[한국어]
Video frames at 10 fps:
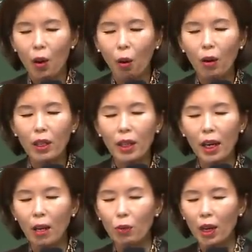
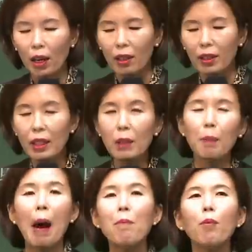거기에 우리가 늘
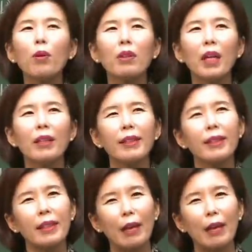반복되는